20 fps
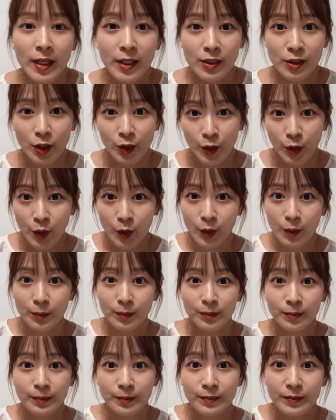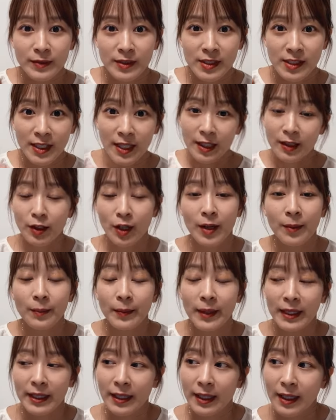そのチケット販
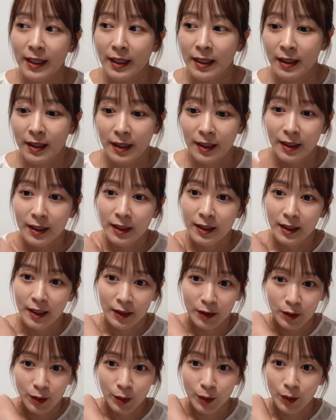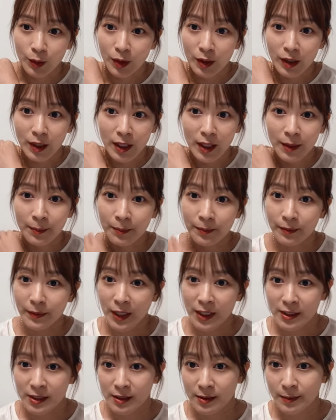売がやっと
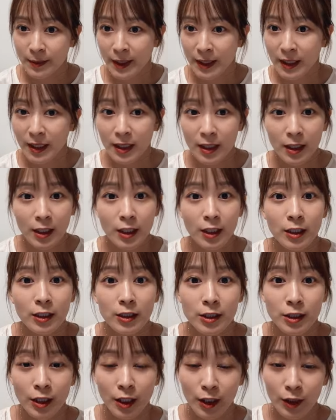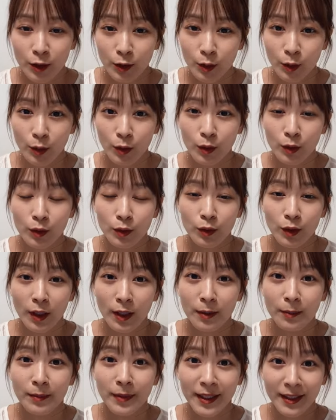発売チケット
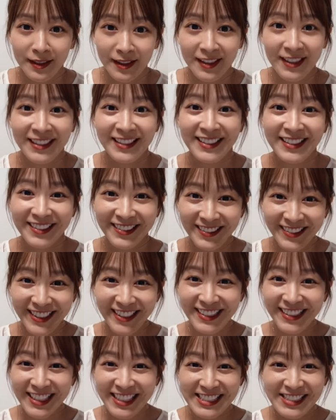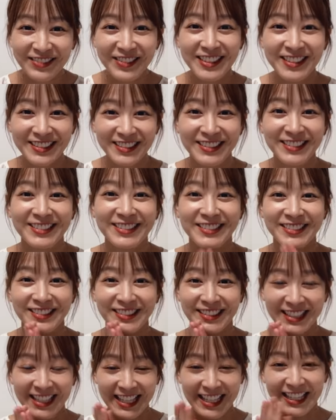販売がようやく始まるというこ
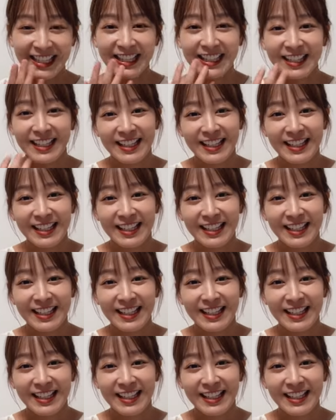とで